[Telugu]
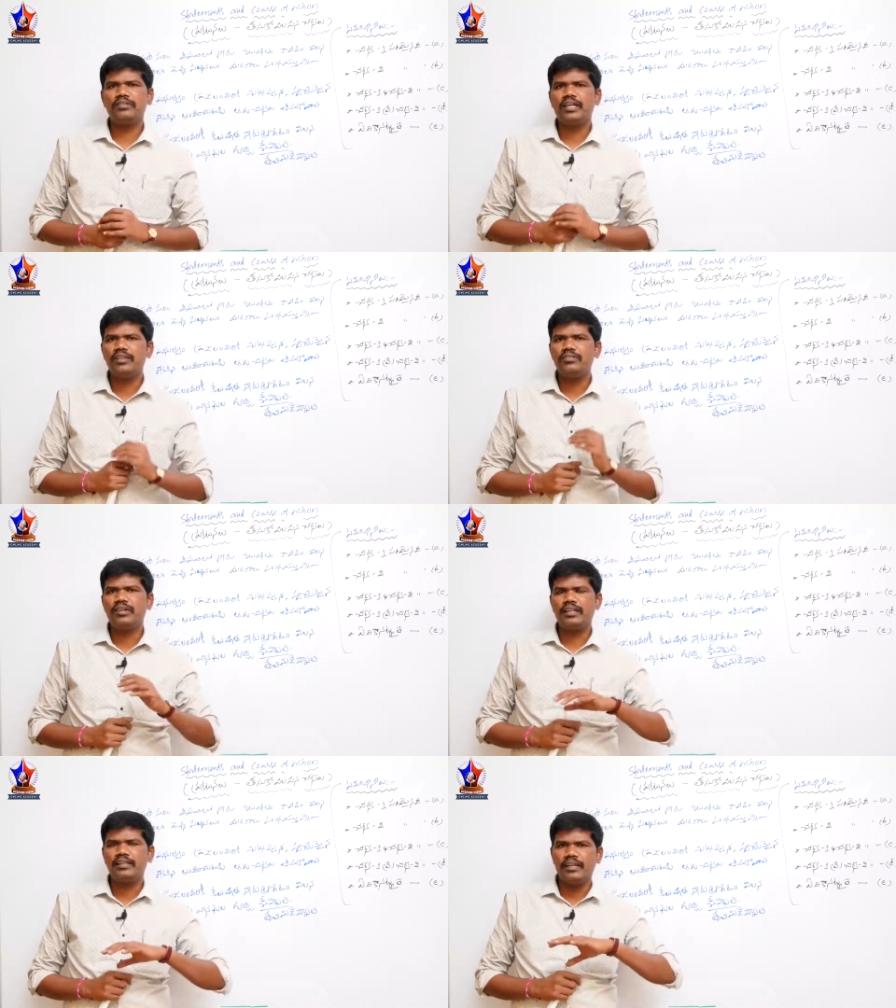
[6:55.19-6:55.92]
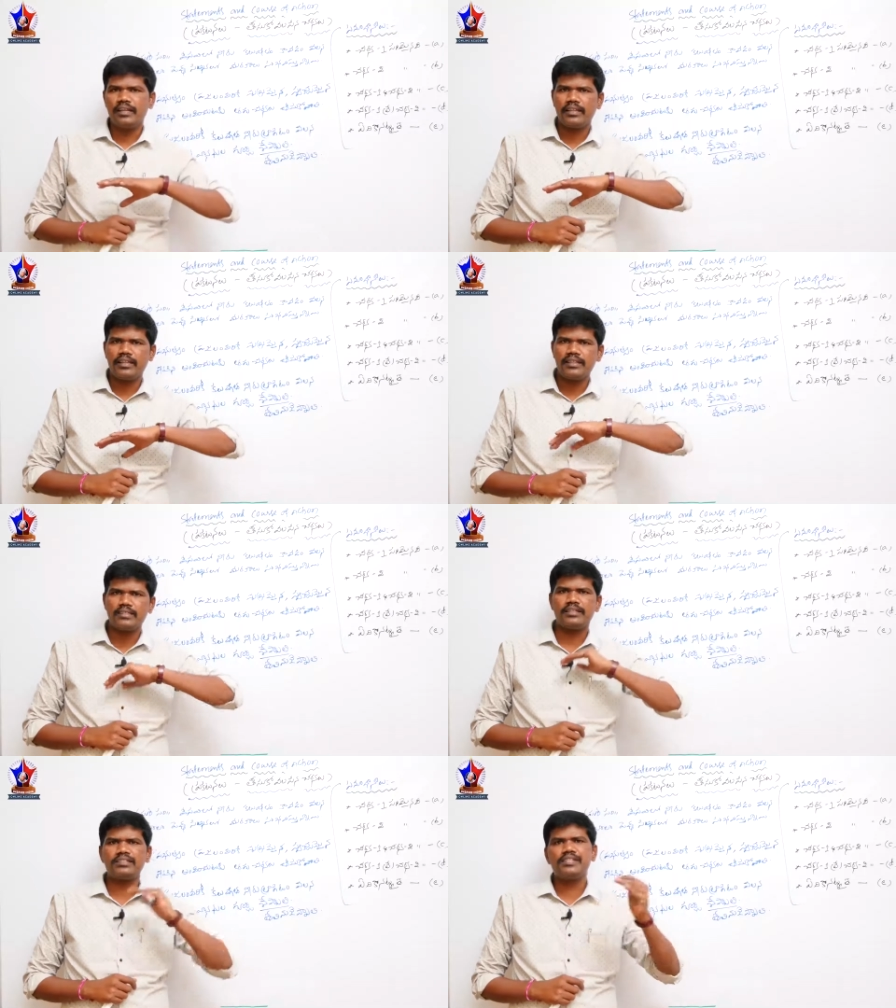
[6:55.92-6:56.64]
లేదు అంటే దేనికి
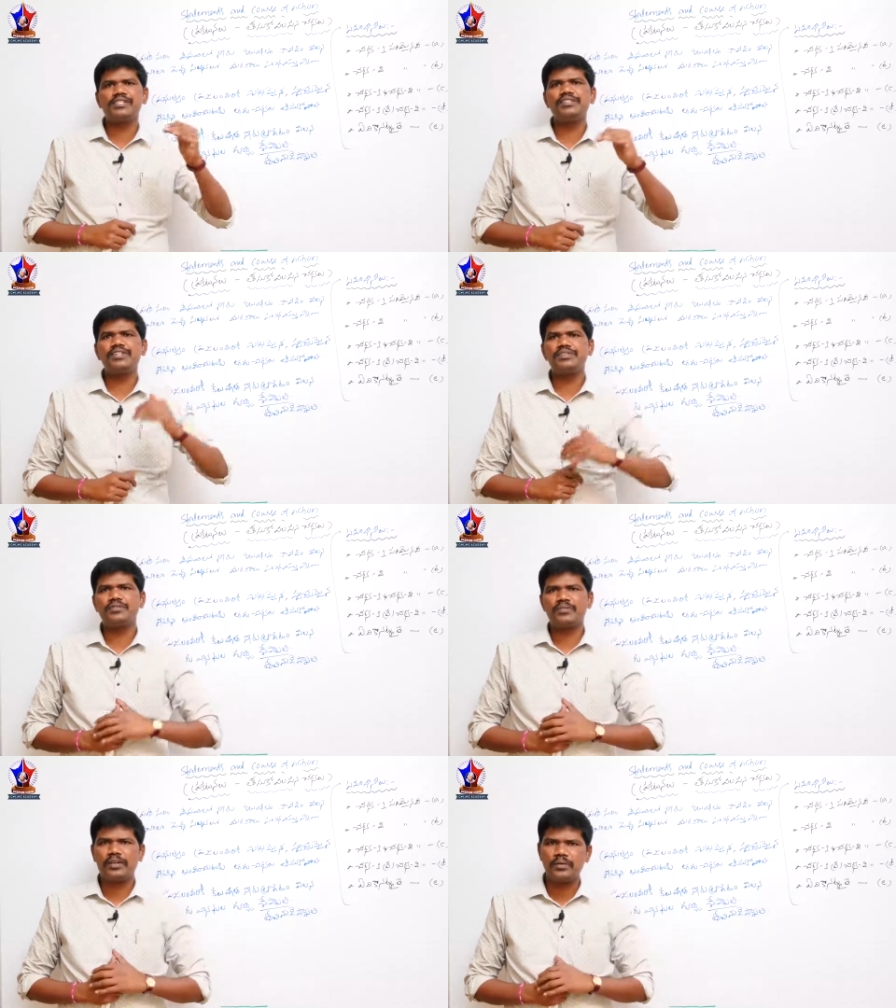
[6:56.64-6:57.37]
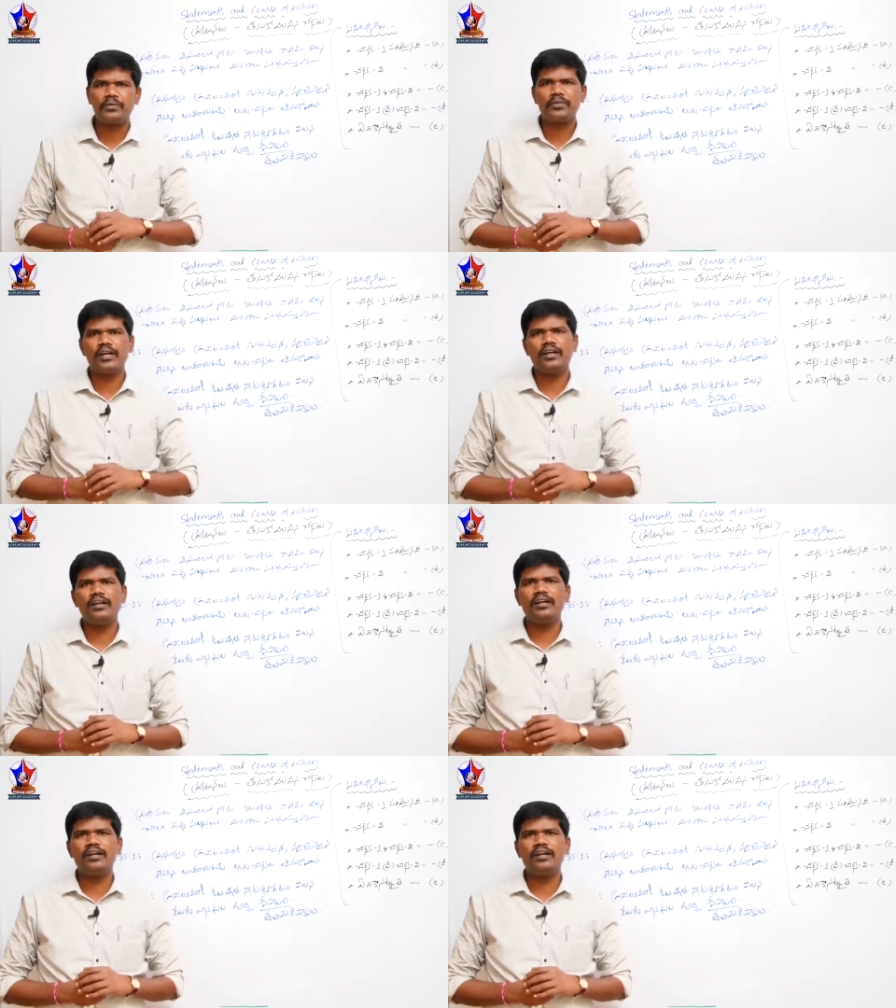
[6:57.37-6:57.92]
ఏదైనా సజెషన్ చేస్తున్నట్టు కూడా